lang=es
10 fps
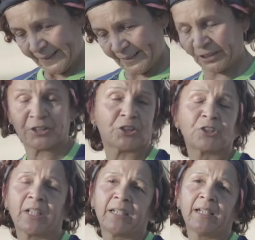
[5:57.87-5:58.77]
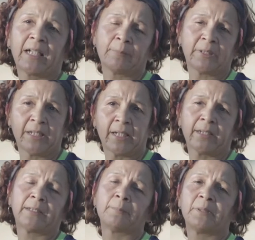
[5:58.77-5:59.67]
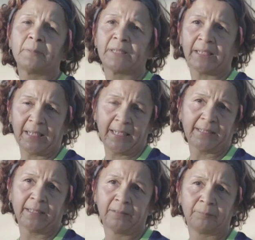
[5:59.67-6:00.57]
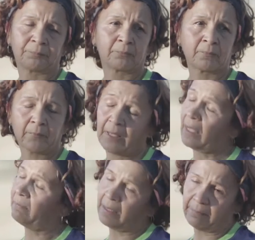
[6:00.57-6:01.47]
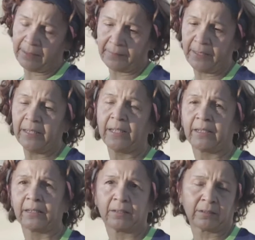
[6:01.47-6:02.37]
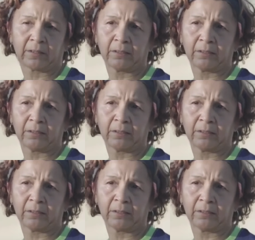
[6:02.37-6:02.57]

Entonces yo salía a caminar, andando en bicicleta, le hablaba a Andrea que,